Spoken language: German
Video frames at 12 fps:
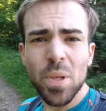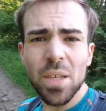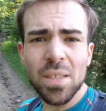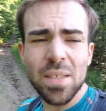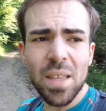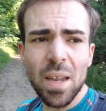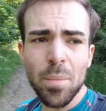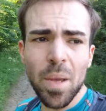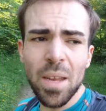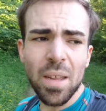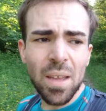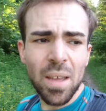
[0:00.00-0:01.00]
bin, dass ich dann am
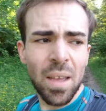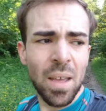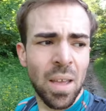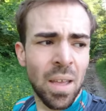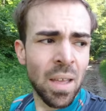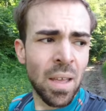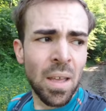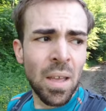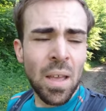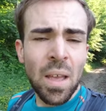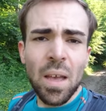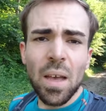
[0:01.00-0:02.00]
Ende
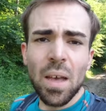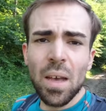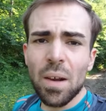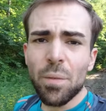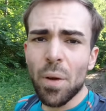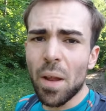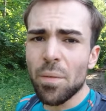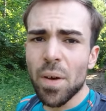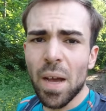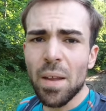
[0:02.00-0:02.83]
äh, von Anfang